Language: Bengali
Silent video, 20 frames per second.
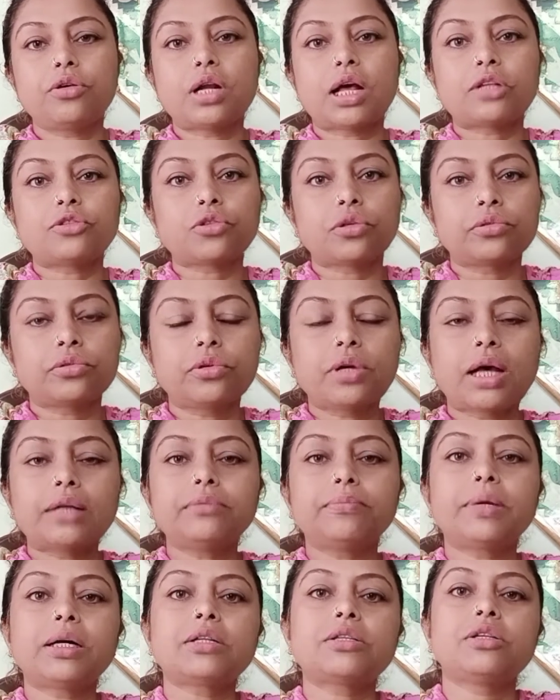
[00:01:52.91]
যত রাত
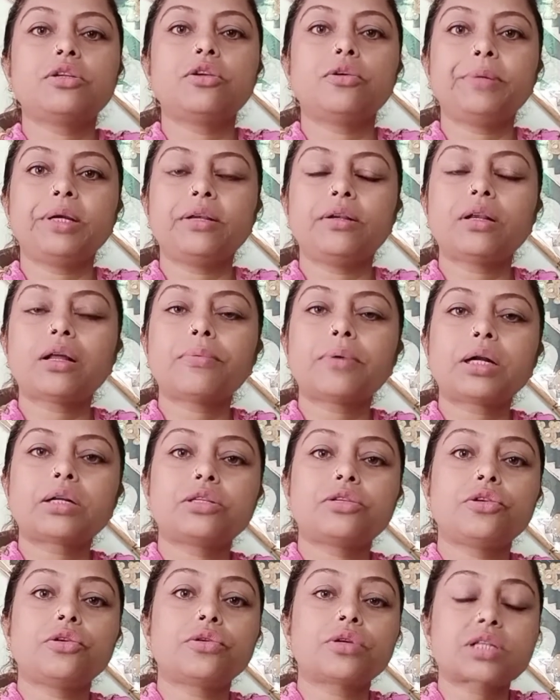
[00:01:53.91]
বাড়ছিল পেনটা বাড়ছিল
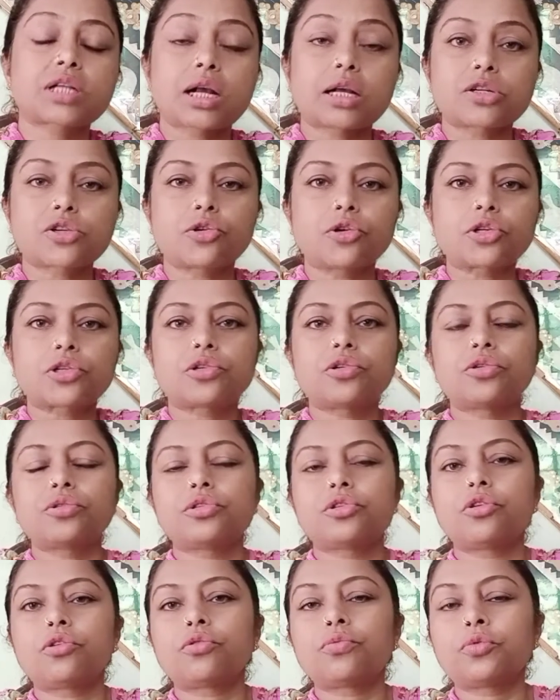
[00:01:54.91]
আর শ্বাসকষ্ট হচ্ছিল
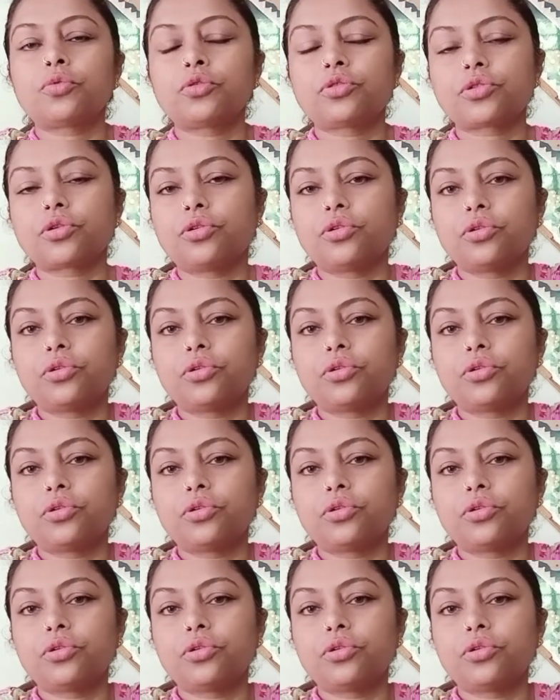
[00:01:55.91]
প্রচণ্ড